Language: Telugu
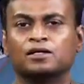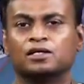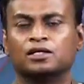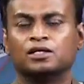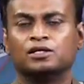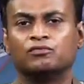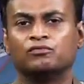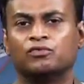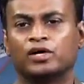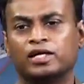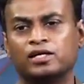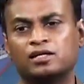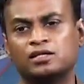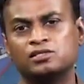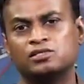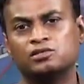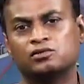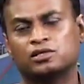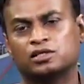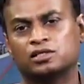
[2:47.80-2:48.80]
ఈ
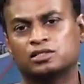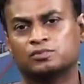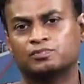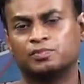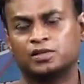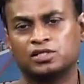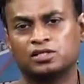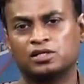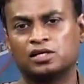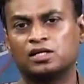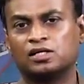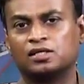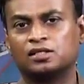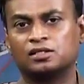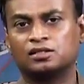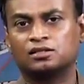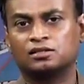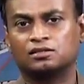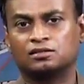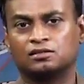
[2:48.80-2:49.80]
వైరస్ యొక్క స్పెషాలిటీ
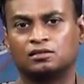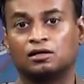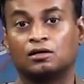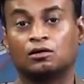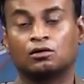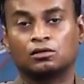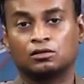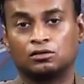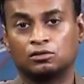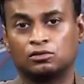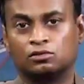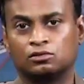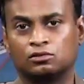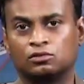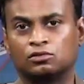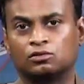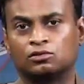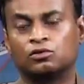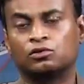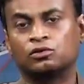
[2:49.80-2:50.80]
ఆర్
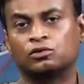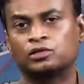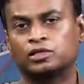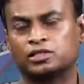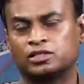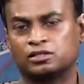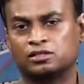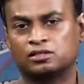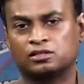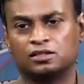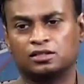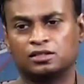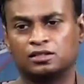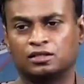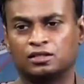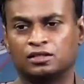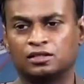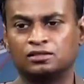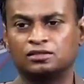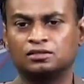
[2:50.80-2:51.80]
నొటోరియస్నెస్
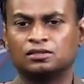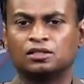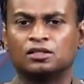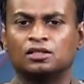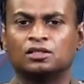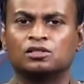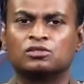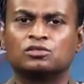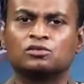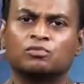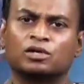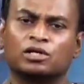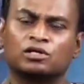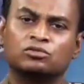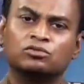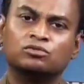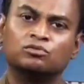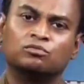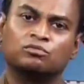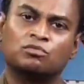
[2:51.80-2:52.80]
ఏంటంటే సో
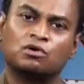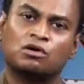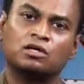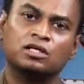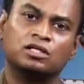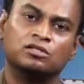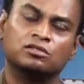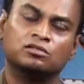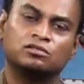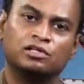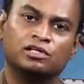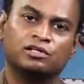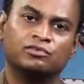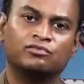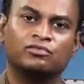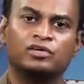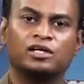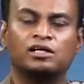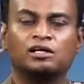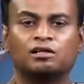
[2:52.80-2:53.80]
మనకు బాడీలో
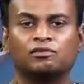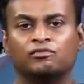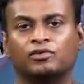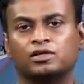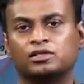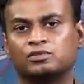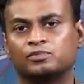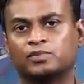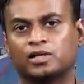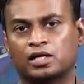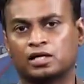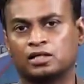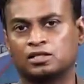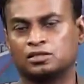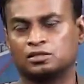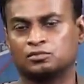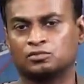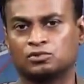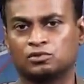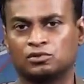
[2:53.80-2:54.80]
డిఫరెంట్ డిఫెన్స్
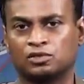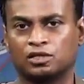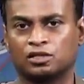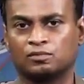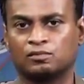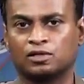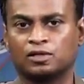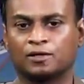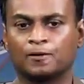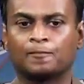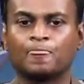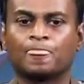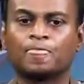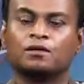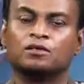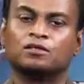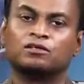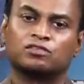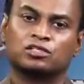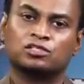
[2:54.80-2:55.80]
మెకానిజమ్స్ ఉంటాయన్నమాట
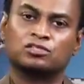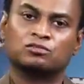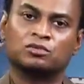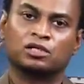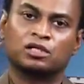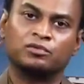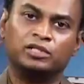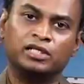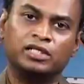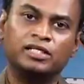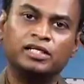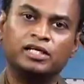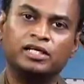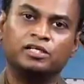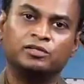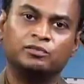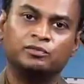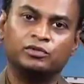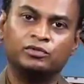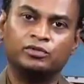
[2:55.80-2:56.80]
ఫస్ట్ మనం ఇన్నేట్
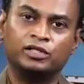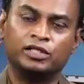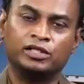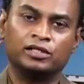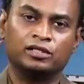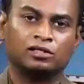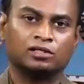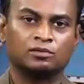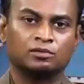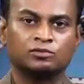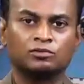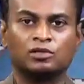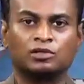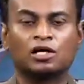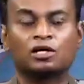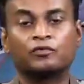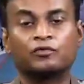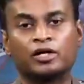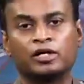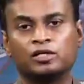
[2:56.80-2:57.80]
ఇమ్యూనిటీ అంటాము
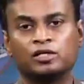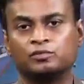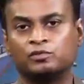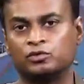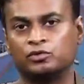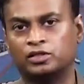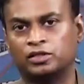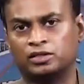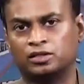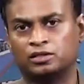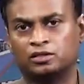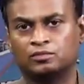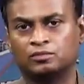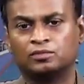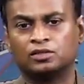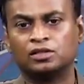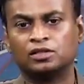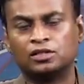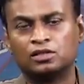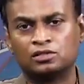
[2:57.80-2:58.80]
అక్వైర్డ్ ఇమ్యూనిటీ అంటాం
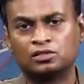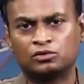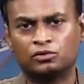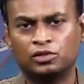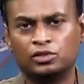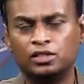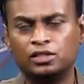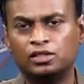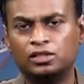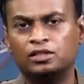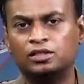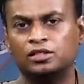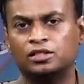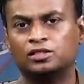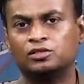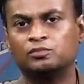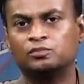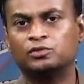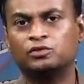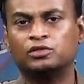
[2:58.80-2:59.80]
సో ఈ
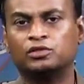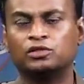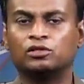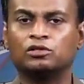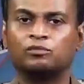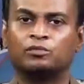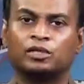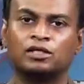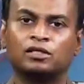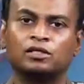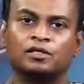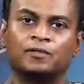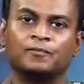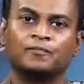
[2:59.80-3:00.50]
ఇన్నేట్ ఇమ్యూనిటీలో మళ్ళీ